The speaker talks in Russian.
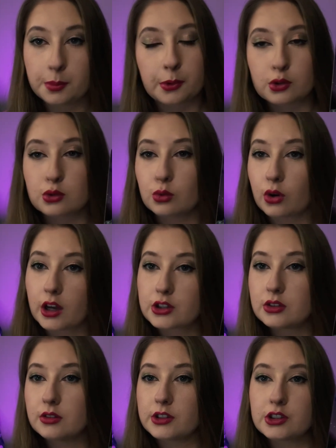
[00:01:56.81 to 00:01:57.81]
просто у
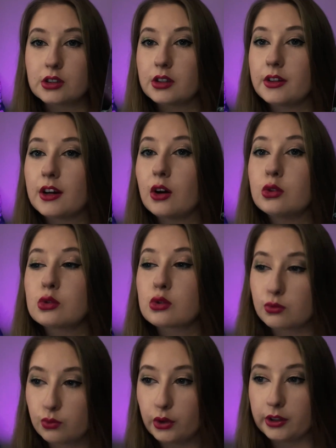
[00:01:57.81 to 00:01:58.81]
каждого человека он
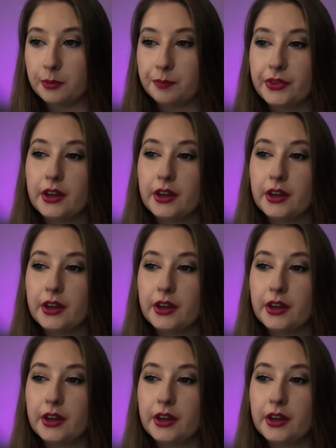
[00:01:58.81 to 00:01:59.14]
свой.